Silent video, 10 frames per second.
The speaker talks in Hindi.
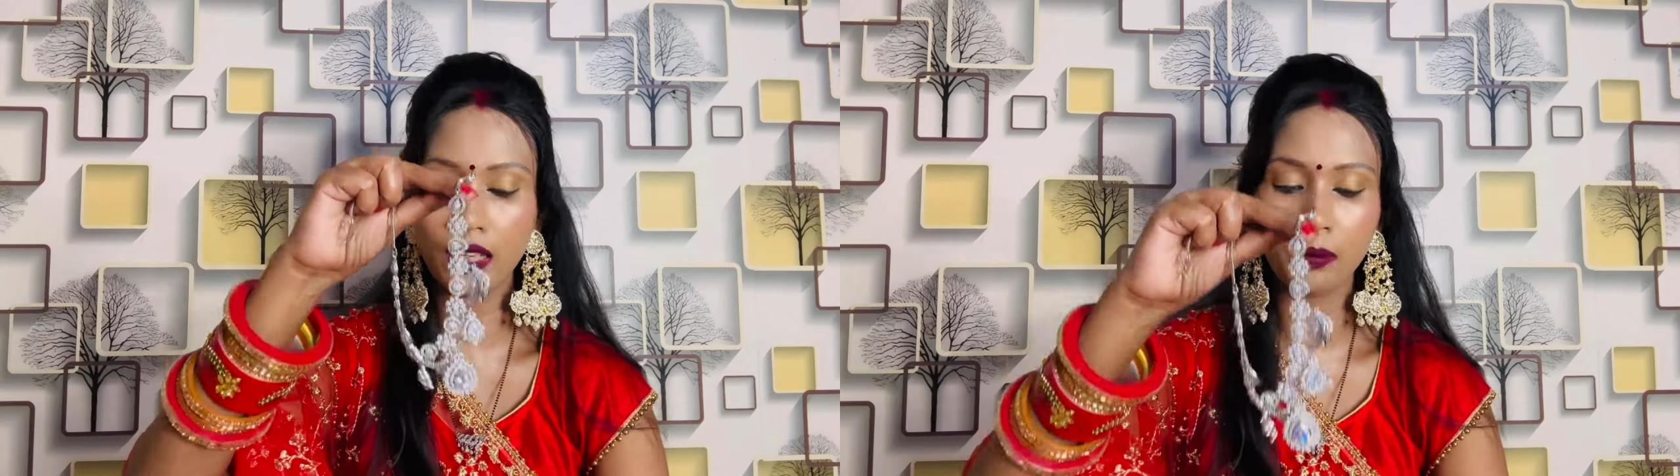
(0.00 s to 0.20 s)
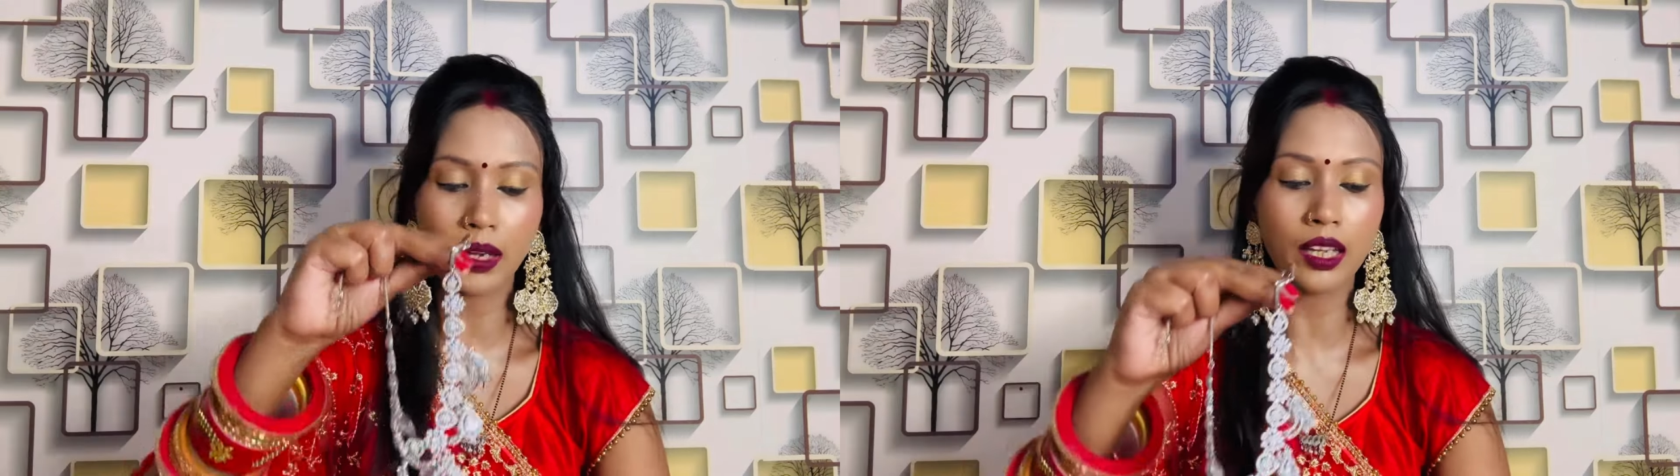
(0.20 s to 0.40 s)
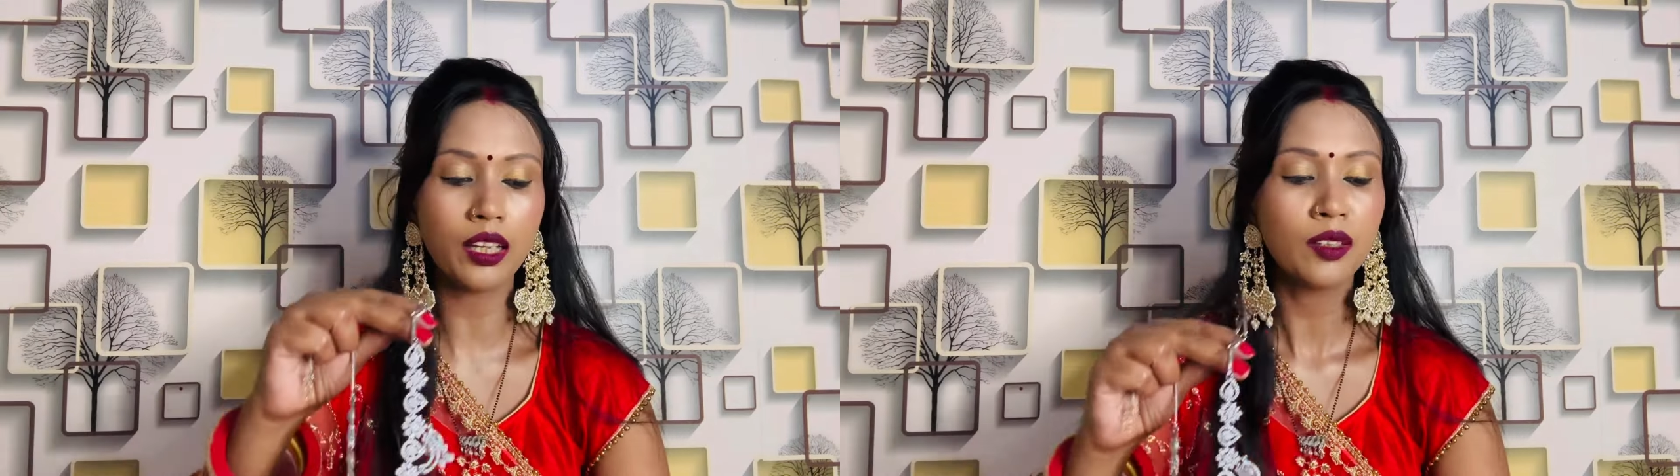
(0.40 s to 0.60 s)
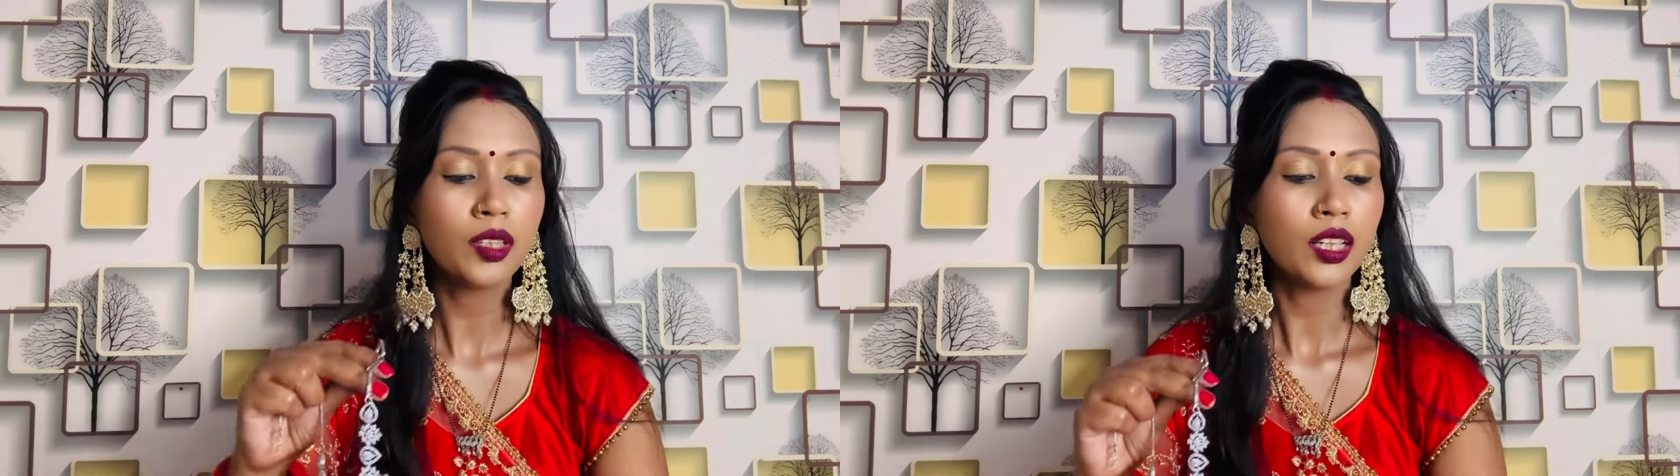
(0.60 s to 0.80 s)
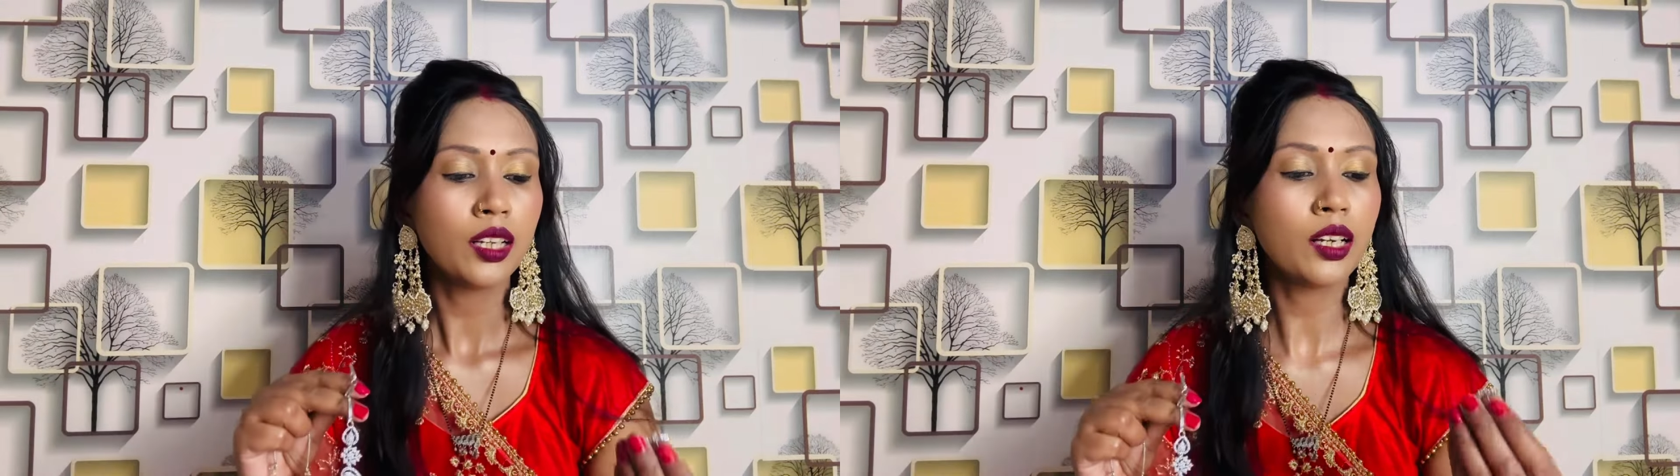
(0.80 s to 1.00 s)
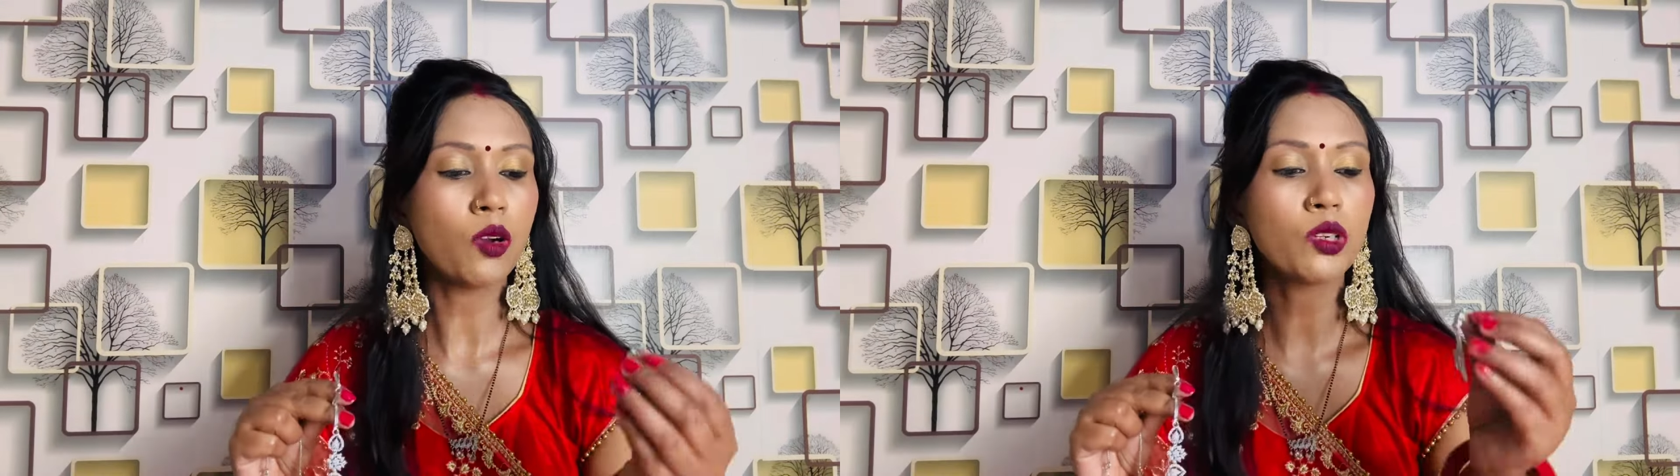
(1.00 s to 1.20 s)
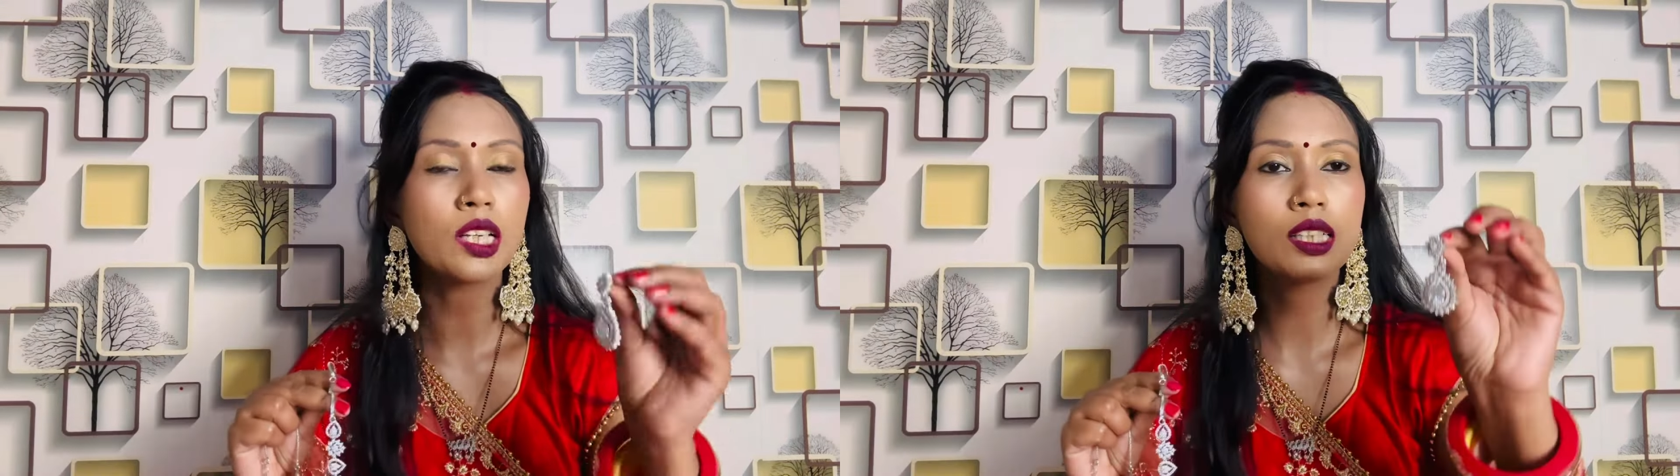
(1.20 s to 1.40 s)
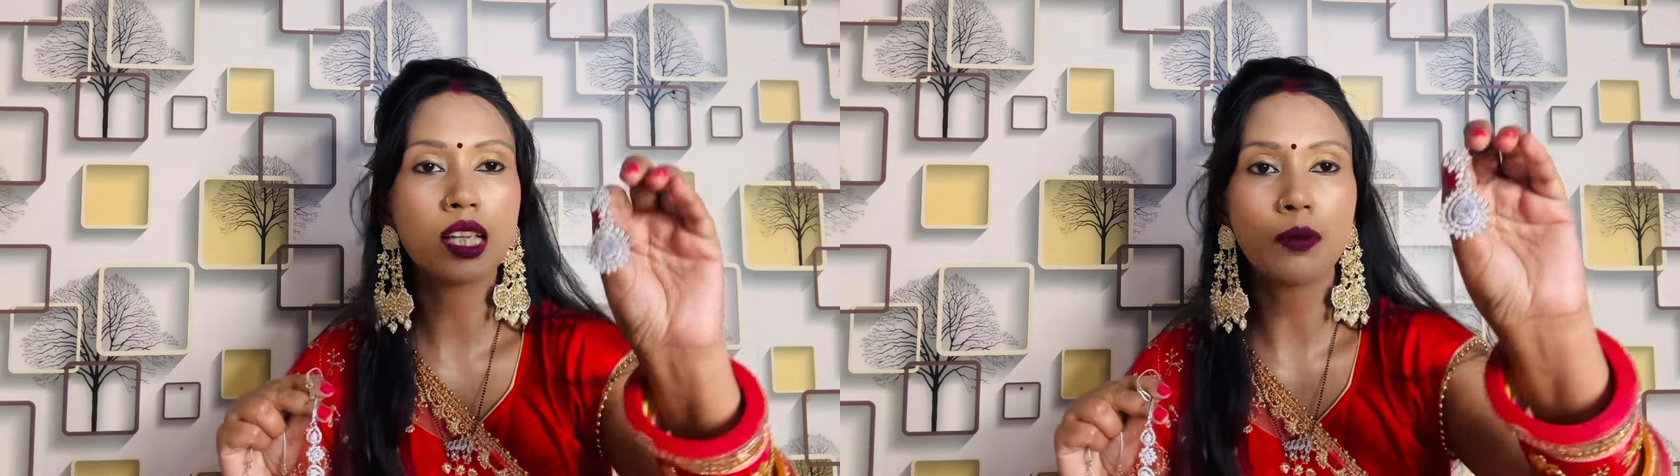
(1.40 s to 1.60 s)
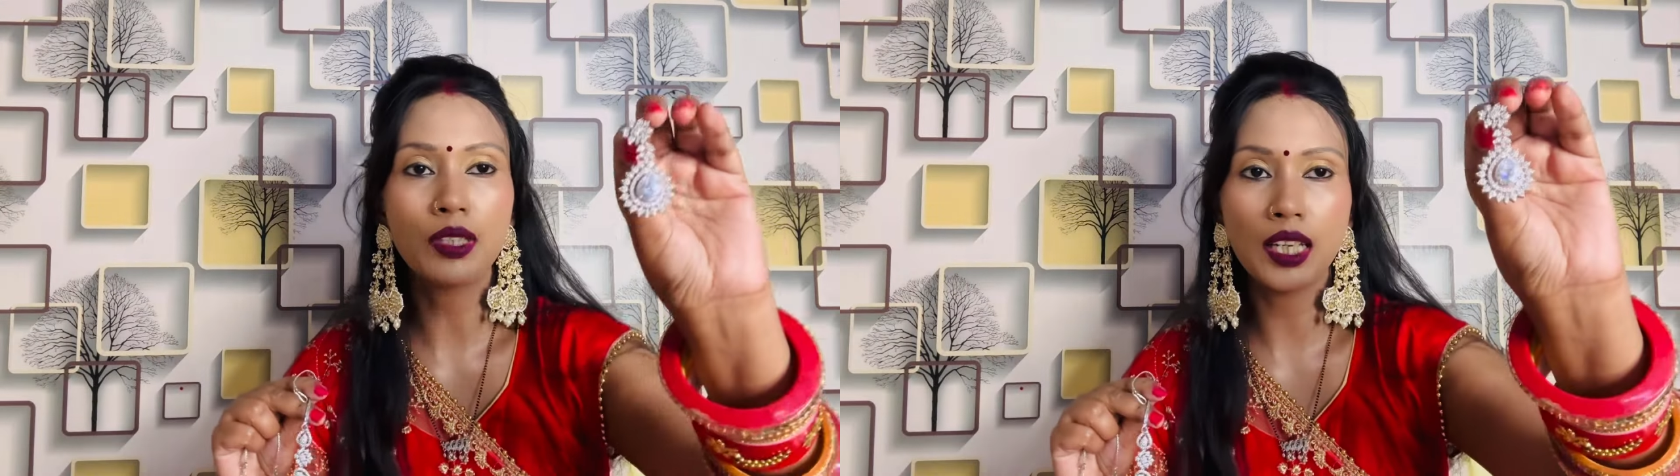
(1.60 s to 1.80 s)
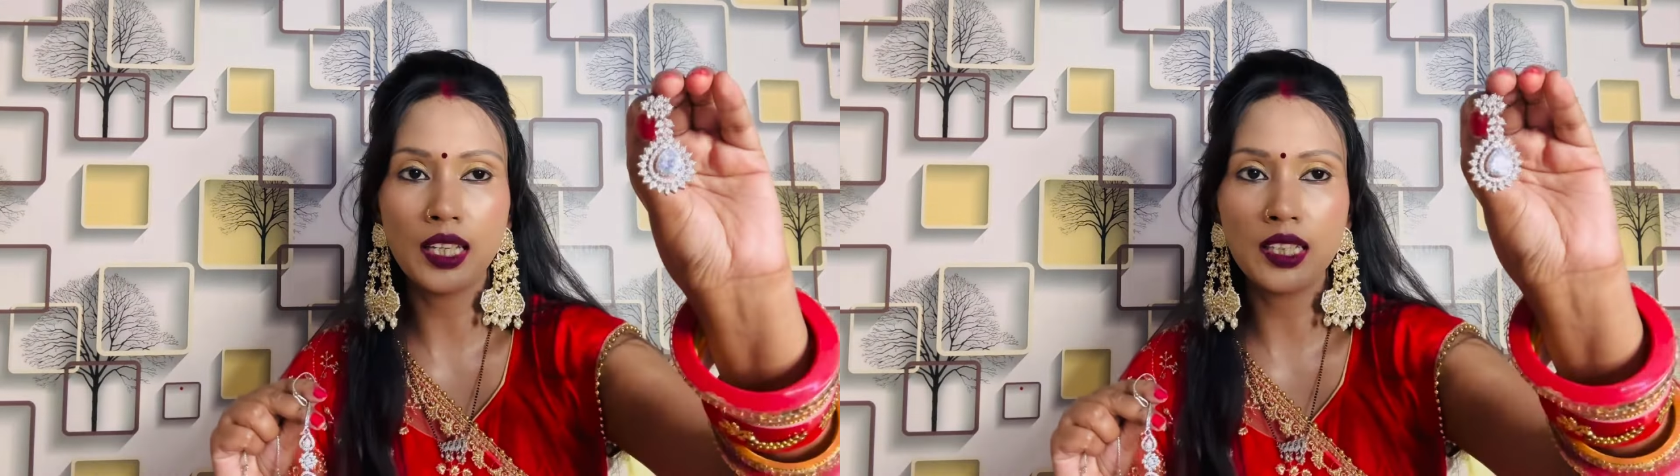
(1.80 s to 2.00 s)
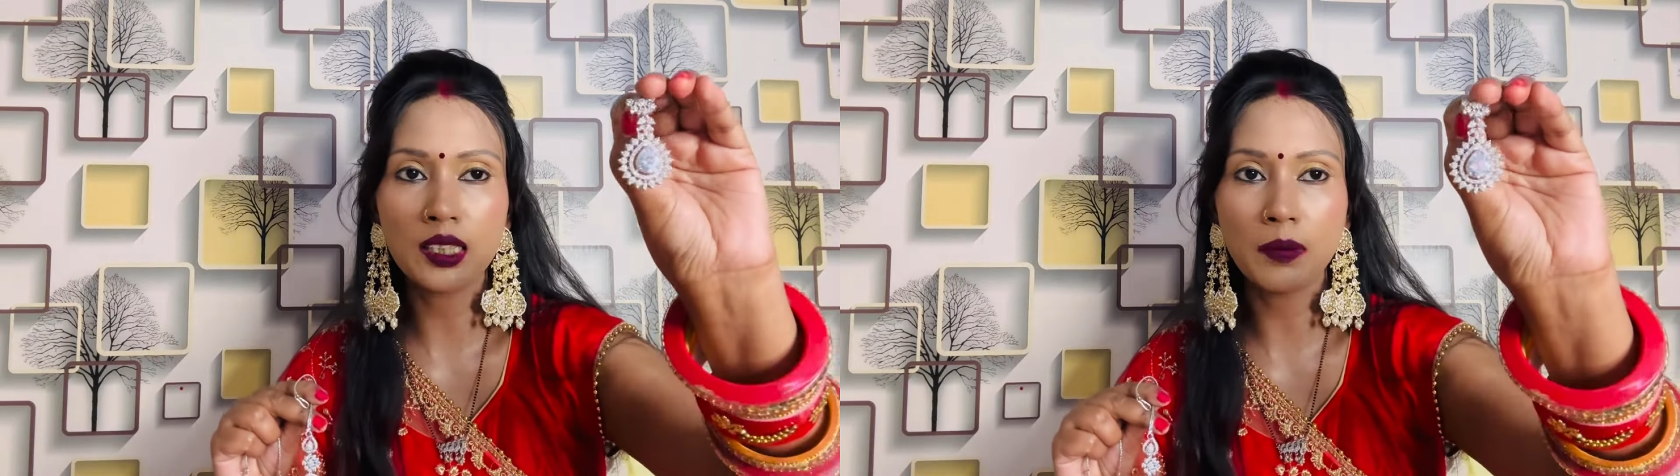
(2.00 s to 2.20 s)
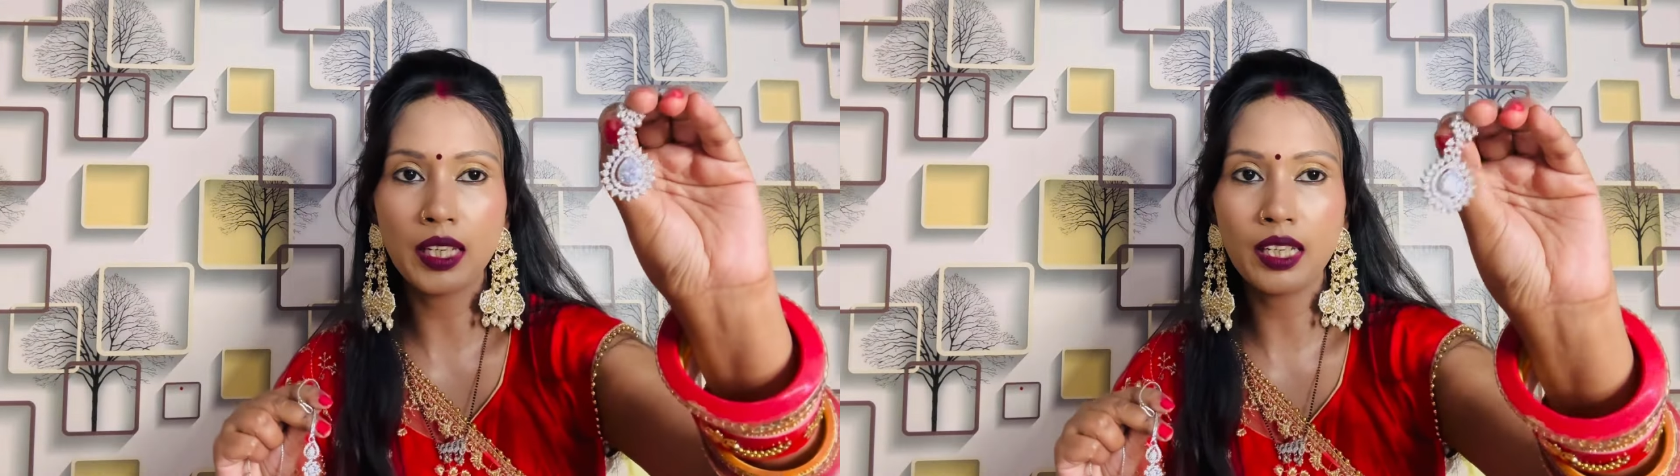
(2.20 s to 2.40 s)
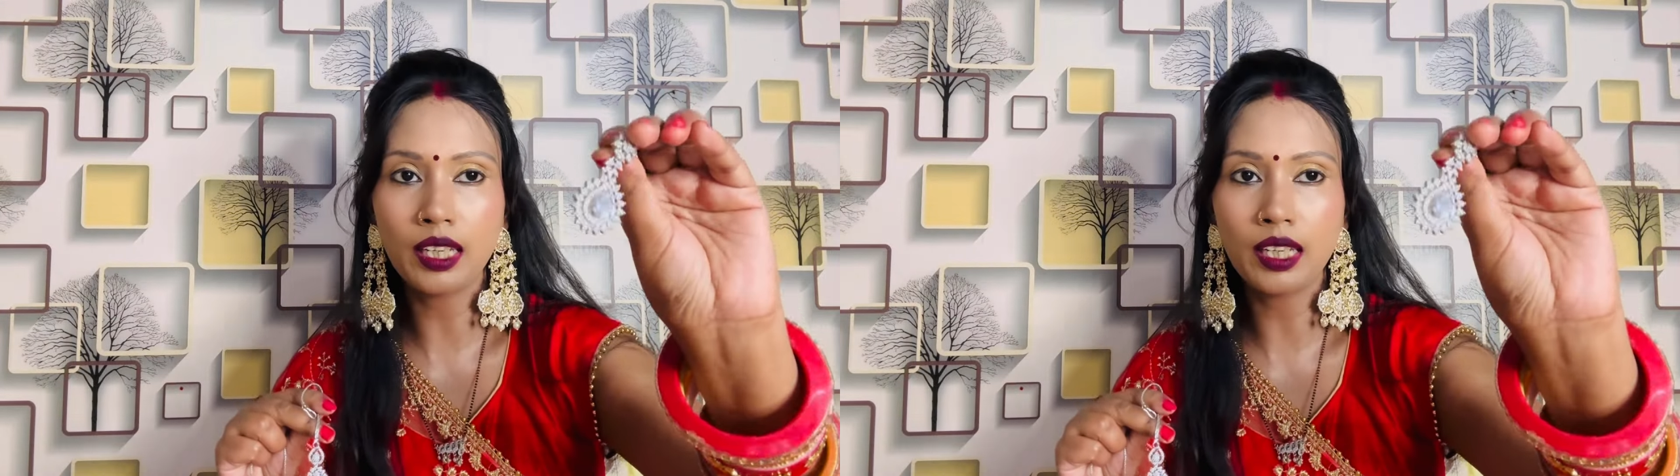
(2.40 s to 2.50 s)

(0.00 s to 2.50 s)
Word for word: नहीं पाई गाउन के हिसाब से इयरिंग्स मैंने